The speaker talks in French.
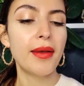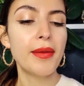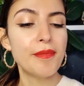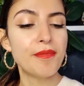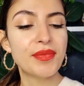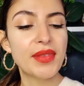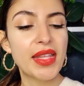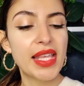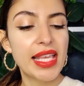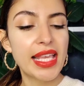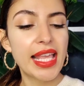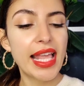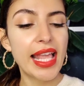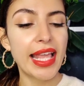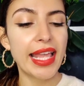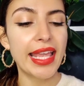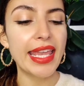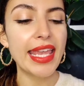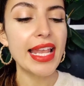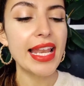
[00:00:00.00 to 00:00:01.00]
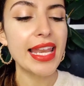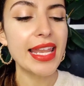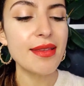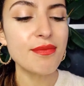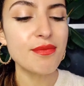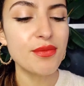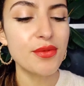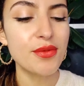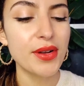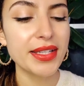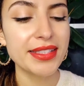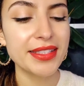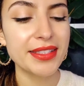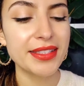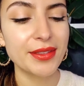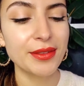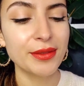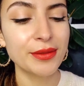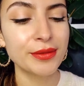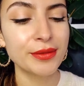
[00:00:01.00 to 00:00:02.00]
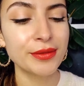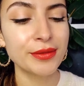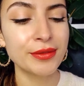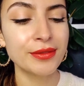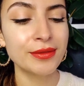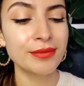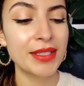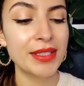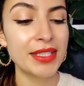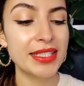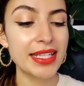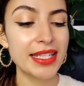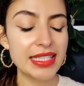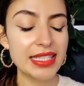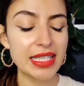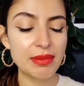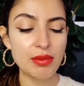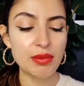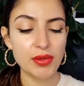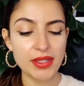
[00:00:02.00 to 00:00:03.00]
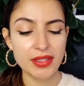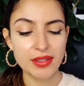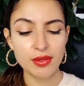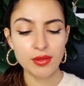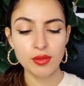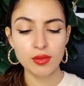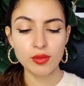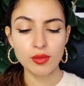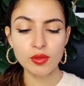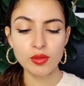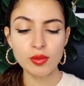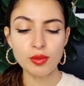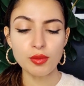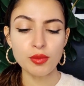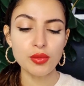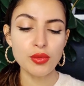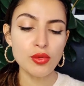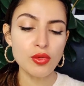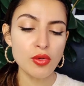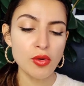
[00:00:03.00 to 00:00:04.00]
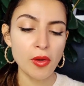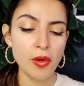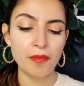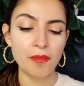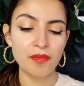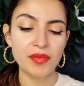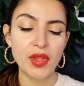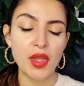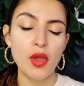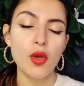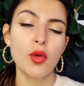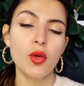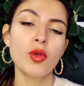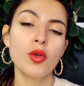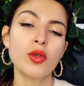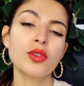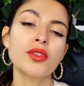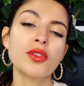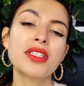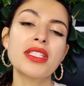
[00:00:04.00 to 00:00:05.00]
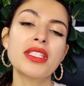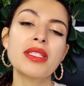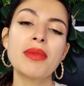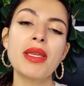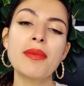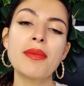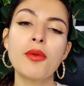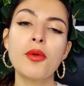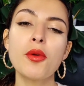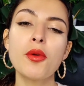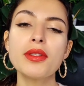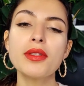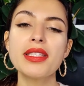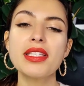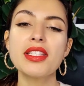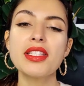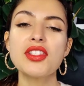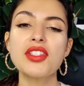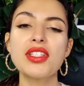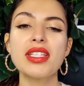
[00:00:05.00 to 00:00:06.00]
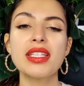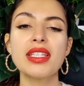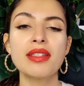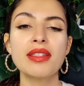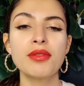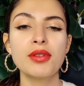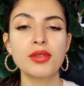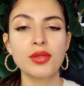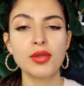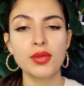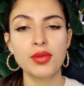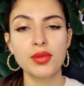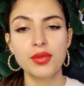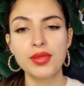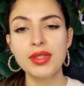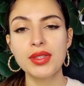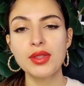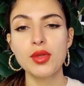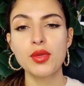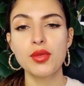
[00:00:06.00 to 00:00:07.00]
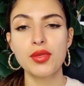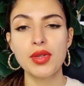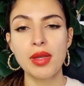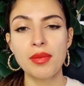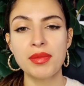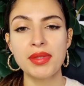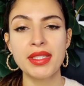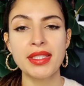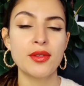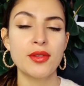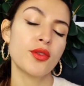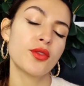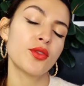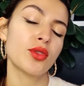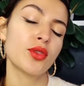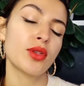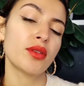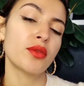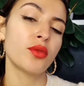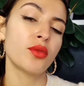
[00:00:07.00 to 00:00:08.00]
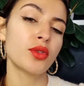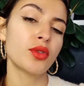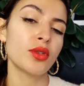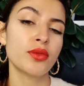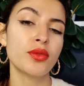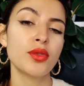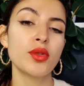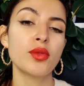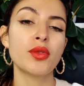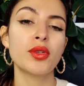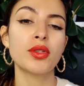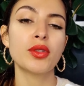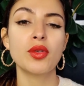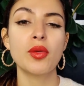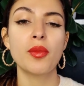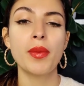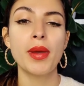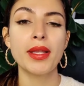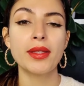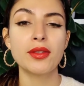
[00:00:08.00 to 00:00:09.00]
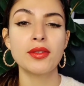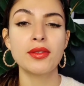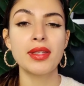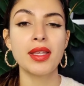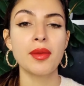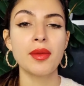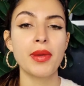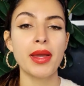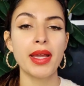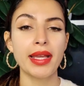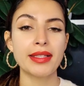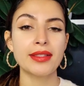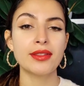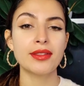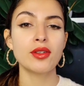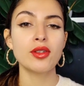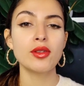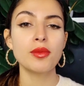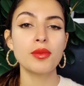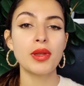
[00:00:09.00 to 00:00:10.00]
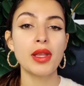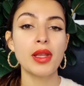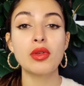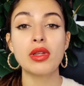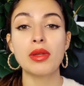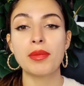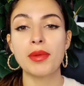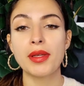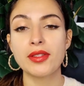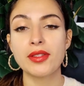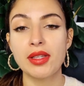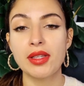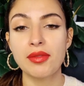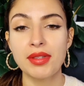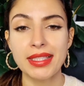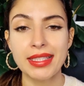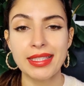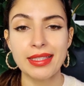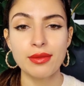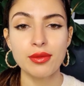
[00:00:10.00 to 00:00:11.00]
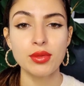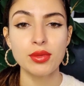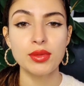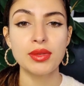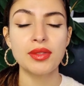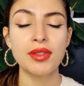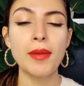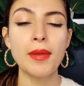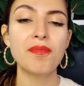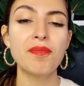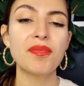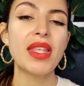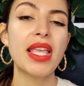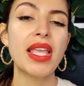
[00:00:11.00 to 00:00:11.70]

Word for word: Hein. Et les poissons, mes chers amis poissons, pour entre guillemets, protéger votre vie de famille, que ce soit avec vos enfants ou votre partenaire par exemple, ou les personnes avec qui vous vivez,